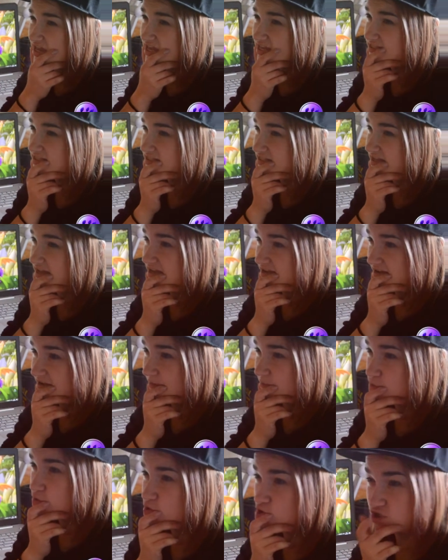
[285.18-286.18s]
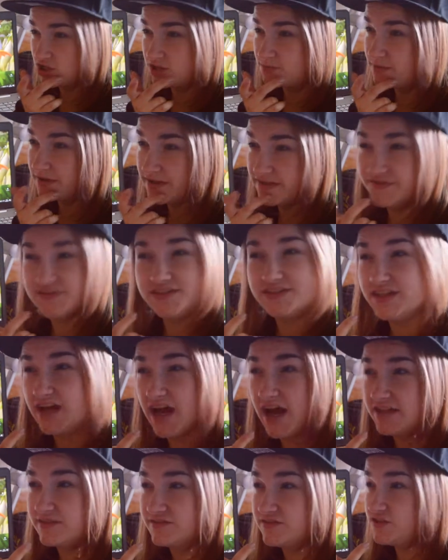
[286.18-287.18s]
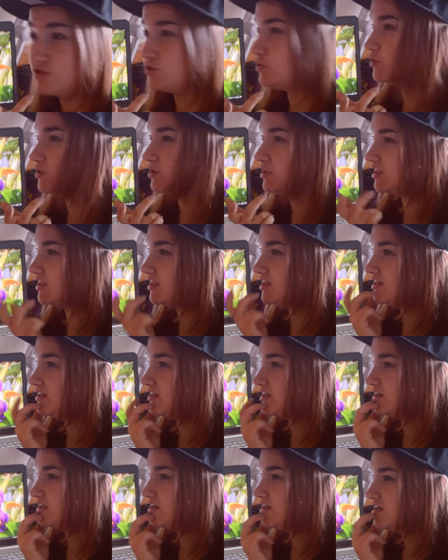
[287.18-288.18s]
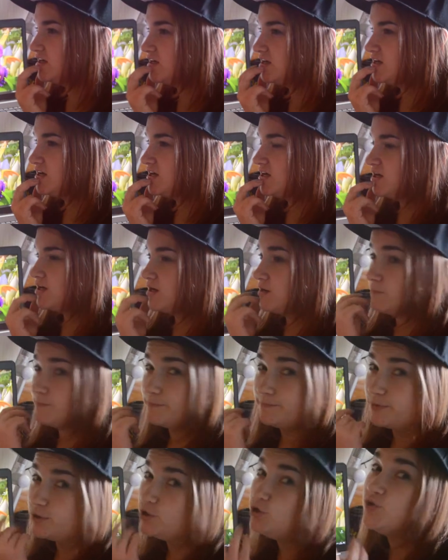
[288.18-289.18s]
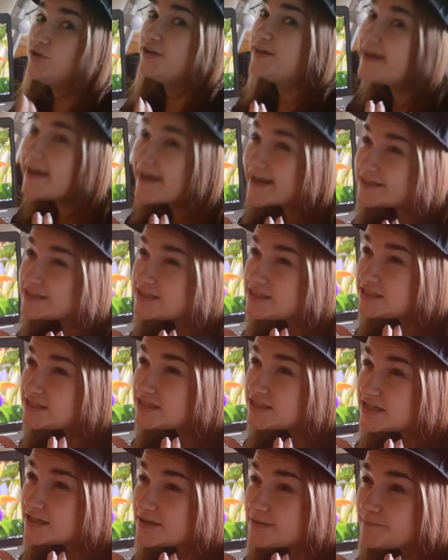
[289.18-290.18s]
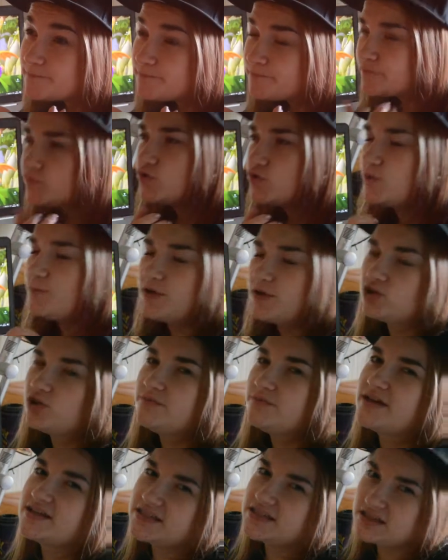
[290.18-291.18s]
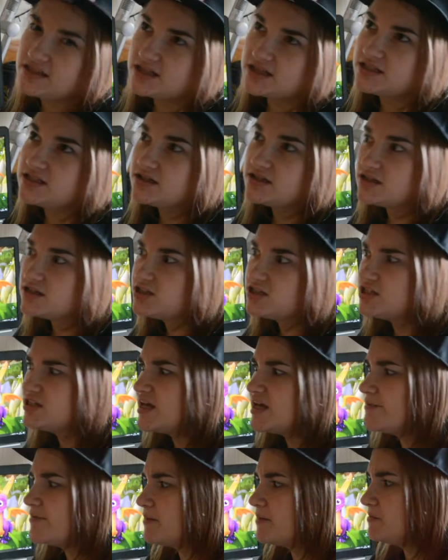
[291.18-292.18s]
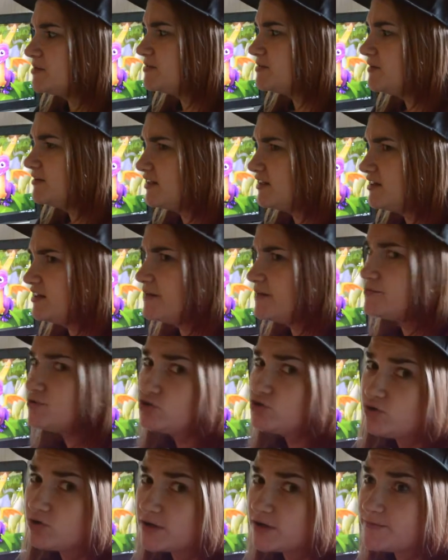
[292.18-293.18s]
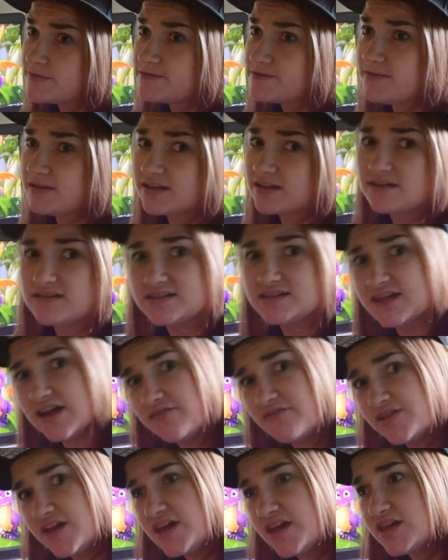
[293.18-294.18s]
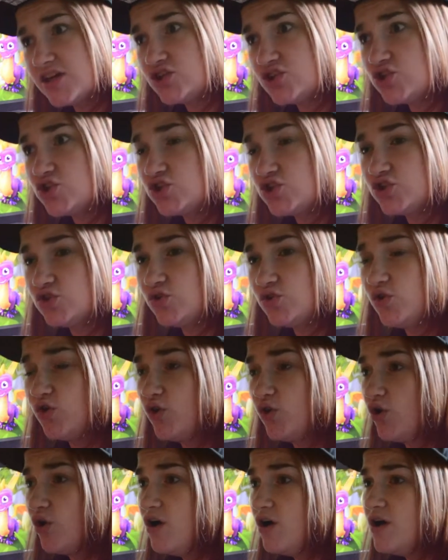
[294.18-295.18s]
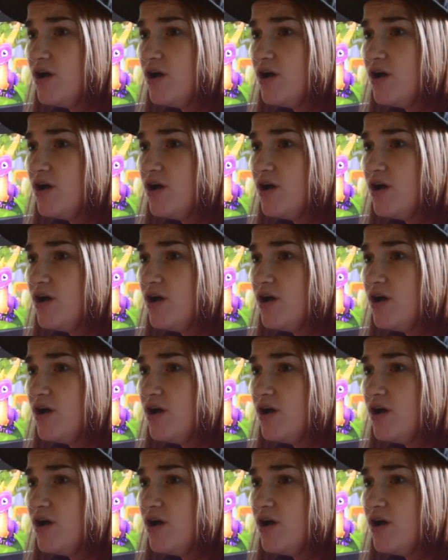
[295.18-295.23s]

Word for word: идея, может быть, взять все-таки Blue Yeti. Но потом я согласилась с тем, я посмотрела обзоры, посмотрела сравнение, что